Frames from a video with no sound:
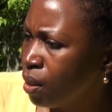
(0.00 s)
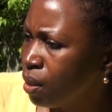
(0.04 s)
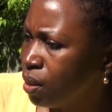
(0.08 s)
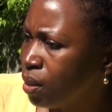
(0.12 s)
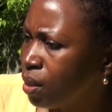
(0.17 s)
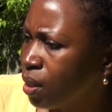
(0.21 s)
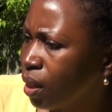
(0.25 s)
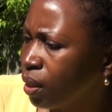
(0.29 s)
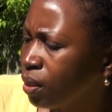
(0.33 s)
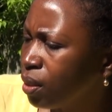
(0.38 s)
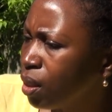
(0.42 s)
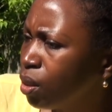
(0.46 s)

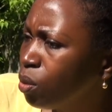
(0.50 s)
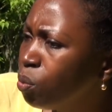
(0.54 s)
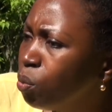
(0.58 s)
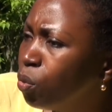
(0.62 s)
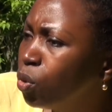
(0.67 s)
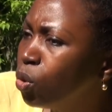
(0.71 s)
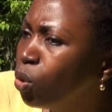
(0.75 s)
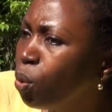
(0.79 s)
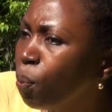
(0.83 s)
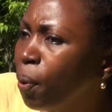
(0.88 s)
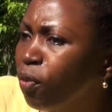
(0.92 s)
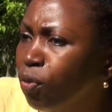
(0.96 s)
Certaines
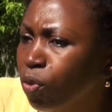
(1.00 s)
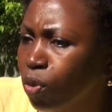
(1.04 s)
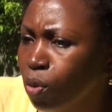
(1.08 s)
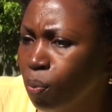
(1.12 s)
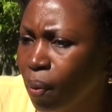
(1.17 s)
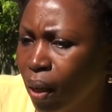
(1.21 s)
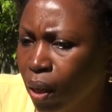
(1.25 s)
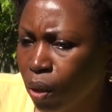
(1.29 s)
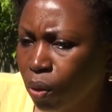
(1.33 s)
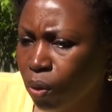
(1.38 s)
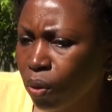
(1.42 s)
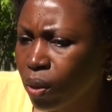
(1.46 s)
n'ont pas voulu
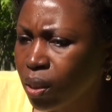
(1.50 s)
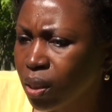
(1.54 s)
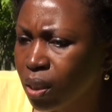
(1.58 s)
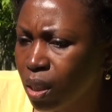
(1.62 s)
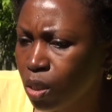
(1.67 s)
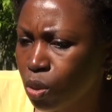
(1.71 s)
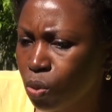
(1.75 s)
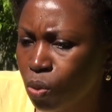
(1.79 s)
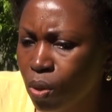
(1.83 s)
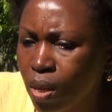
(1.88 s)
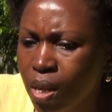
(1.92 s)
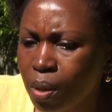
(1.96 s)
m'accueillir
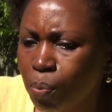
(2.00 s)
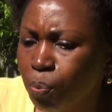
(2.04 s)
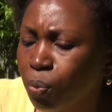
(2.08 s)
chez eux.